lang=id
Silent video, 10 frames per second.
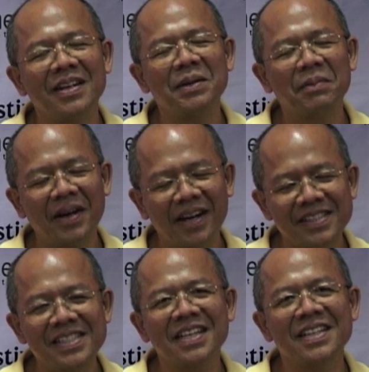Terima
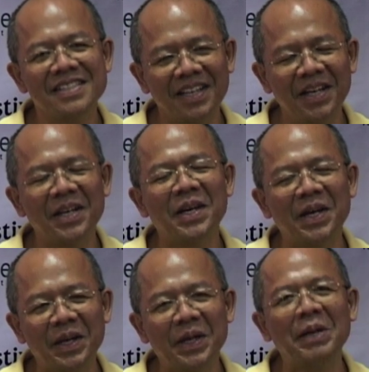kasih saya
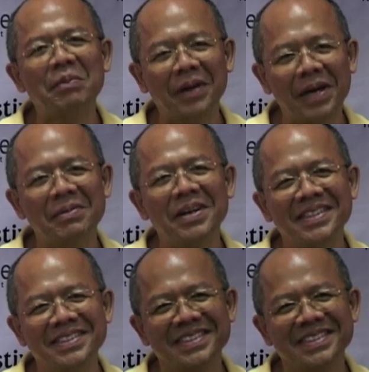dengan Gede Prama.